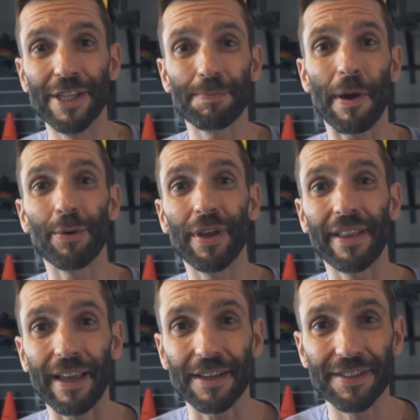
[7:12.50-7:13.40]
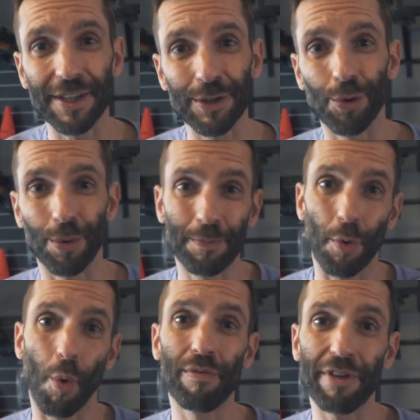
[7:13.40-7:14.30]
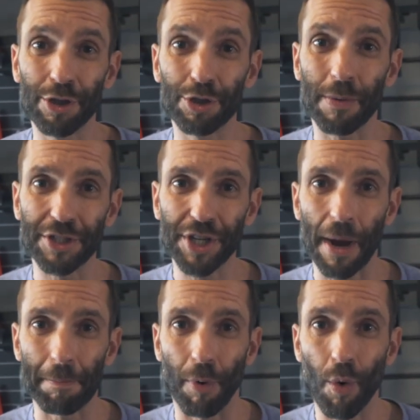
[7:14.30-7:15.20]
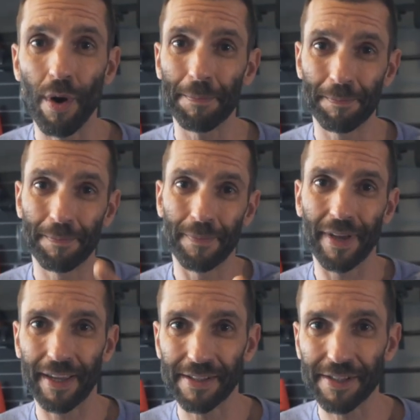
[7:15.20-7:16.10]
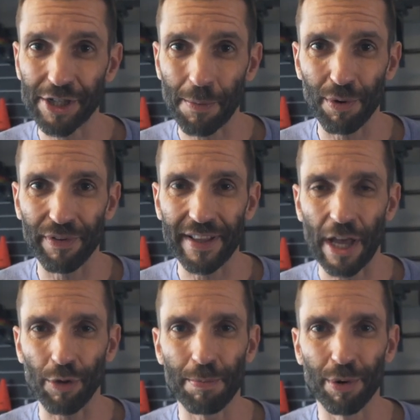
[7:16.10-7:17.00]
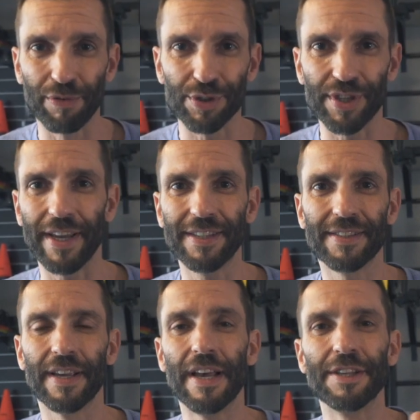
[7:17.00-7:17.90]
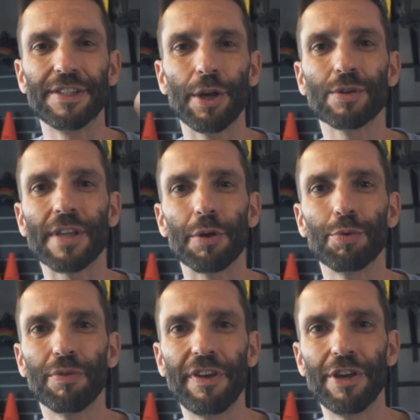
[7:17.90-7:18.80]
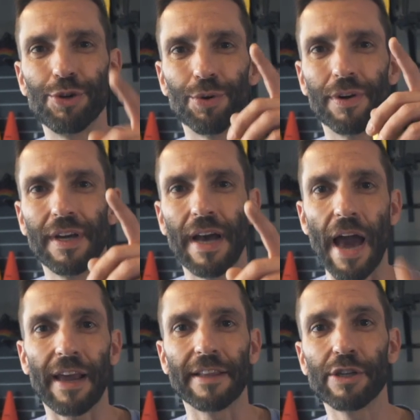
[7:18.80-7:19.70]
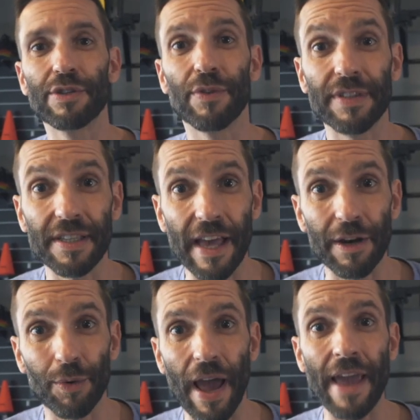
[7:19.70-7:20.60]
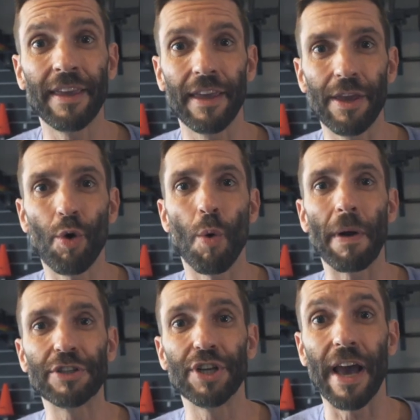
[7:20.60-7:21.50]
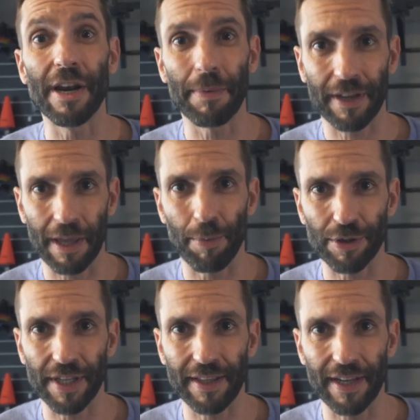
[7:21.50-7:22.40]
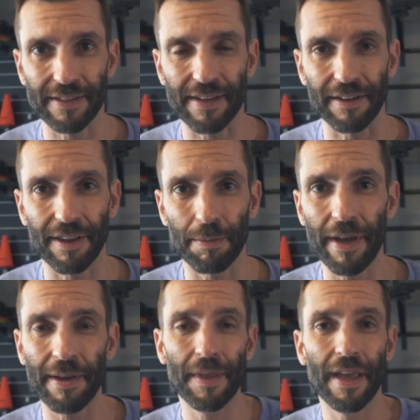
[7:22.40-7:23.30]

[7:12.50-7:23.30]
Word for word: Espero que tenha sido um vídeo de uma dica boa, que seja aproveitado aí por vocês. Se gostaram do vídeo, agradeço vocês derem um like e compartilharem para quem possa interessar também.